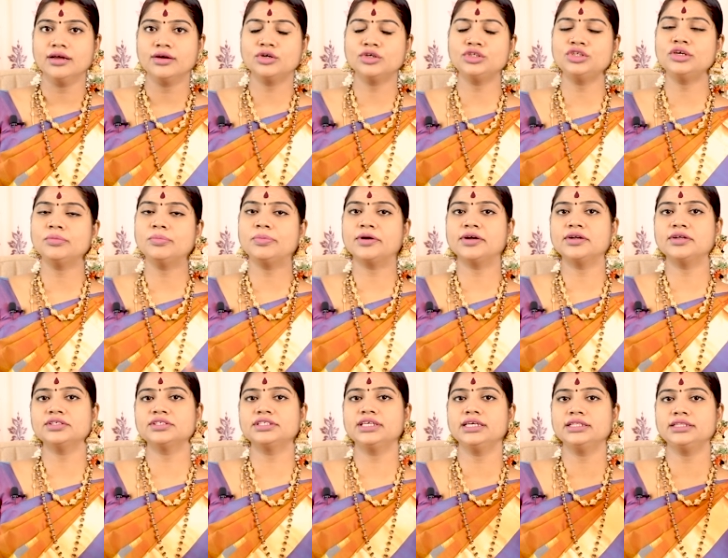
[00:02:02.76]
கொஞ்சம்
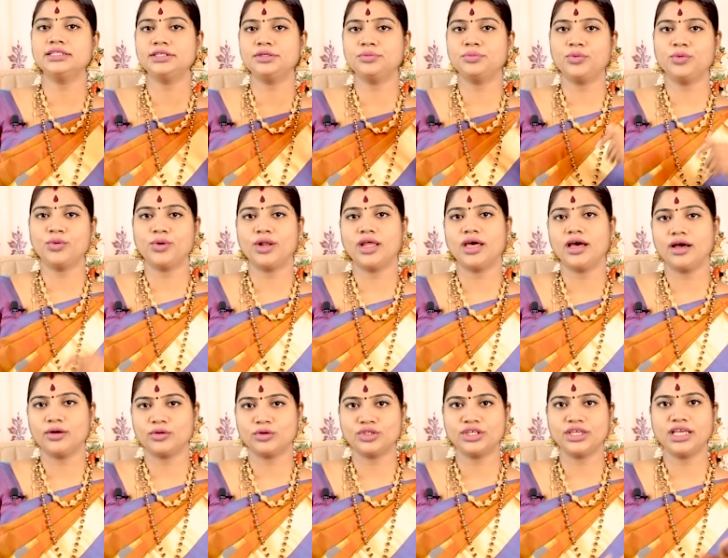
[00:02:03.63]
பணம் சேர்த்துட்டு
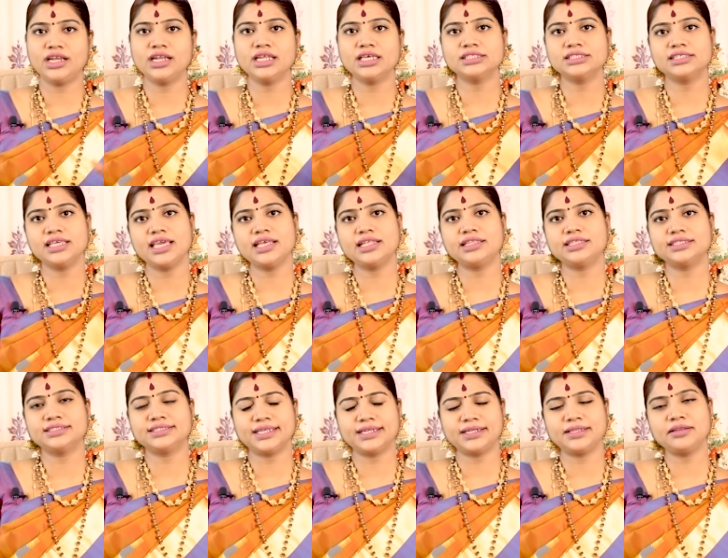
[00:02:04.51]
போகலாம் கொஞ்சம் எல்லாம்
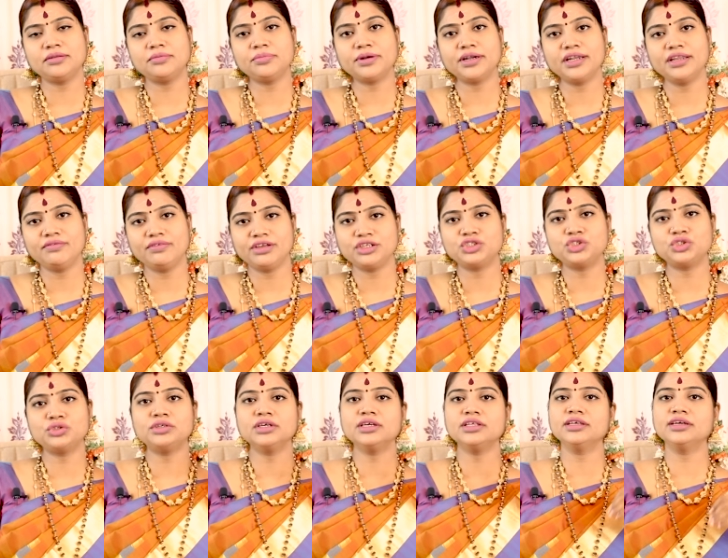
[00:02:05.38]
சேர்த்து செட்டில் பண்ணி
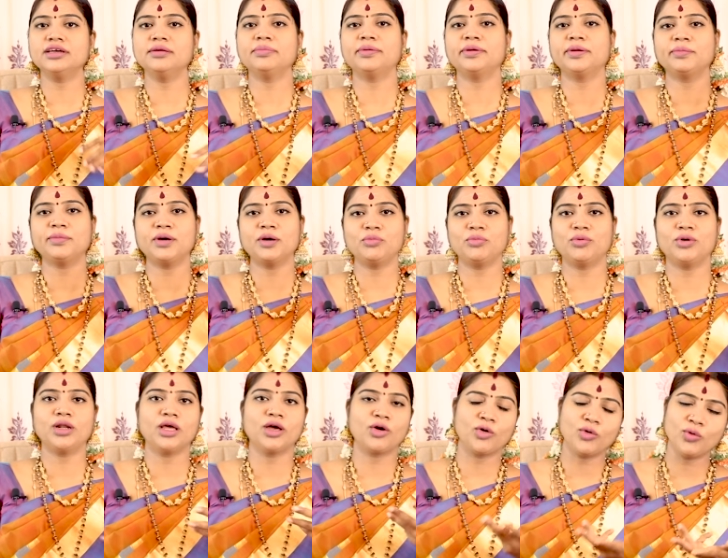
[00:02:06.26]
வச்சுட்டு அதுக்கப்புறமா
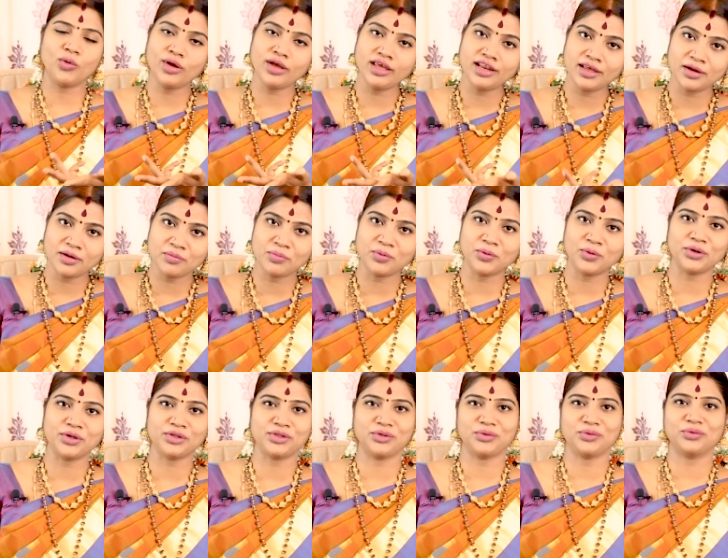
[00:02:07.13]
போகலாம் கோயிலுக்கு
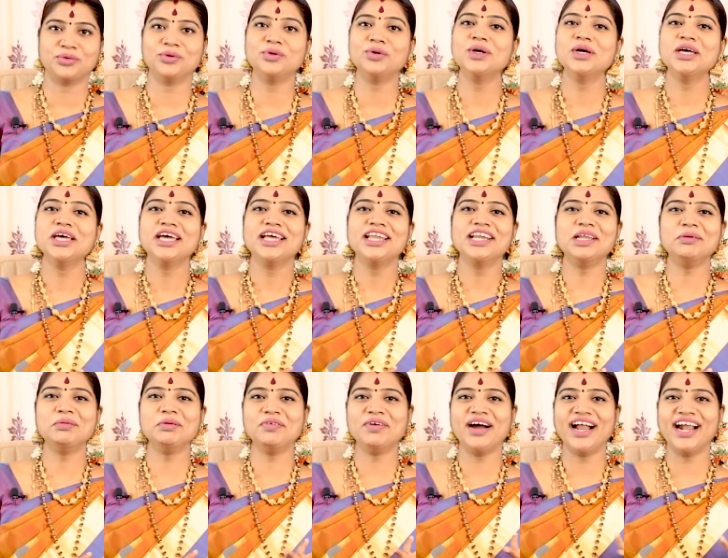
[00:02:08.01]
போகிறதுக்கும்
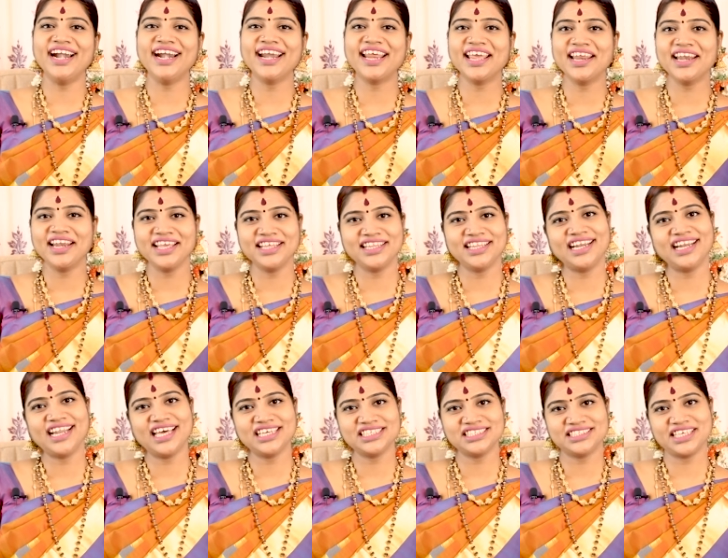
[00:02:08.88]
நம்ம வாழ்க்கையில்
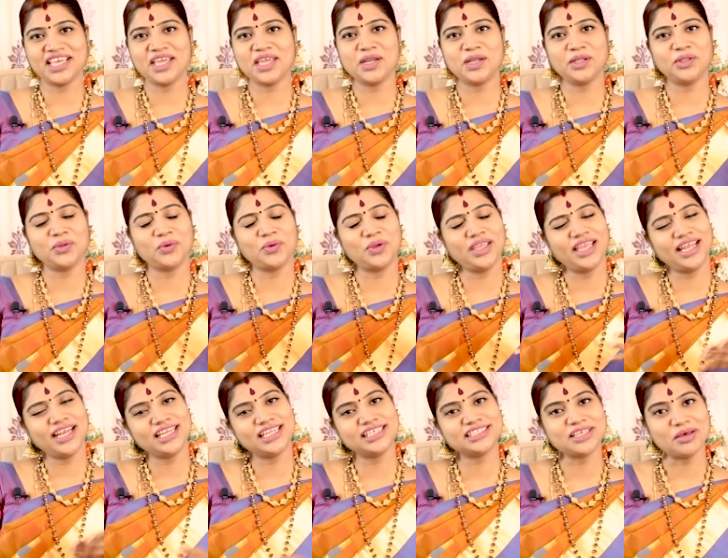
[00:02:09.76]
இதெல்லாம் செய்கிறதுக்கும்
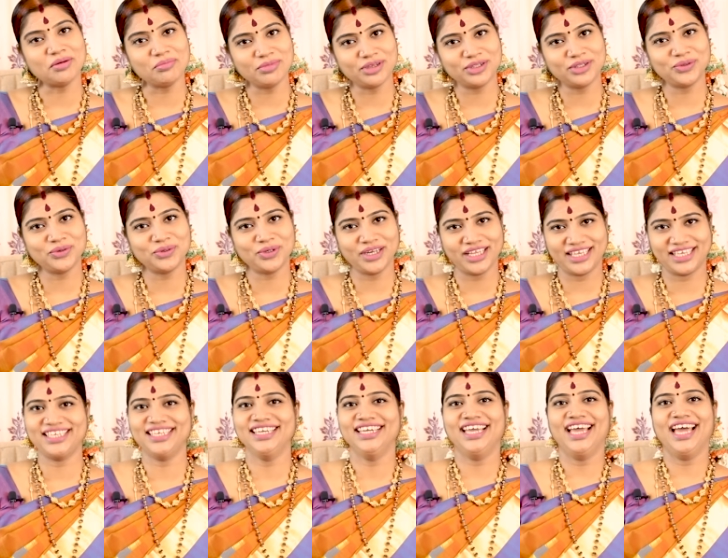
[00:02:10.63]
என்ன சம்மந்தம்
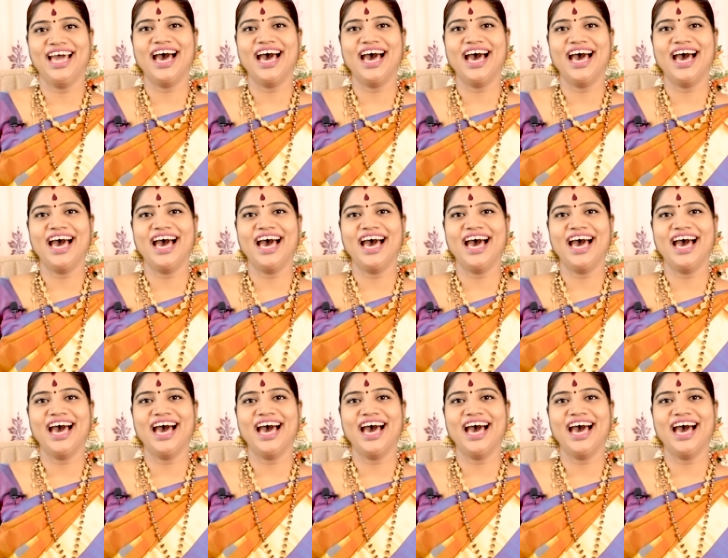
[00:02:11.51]
இருக்குது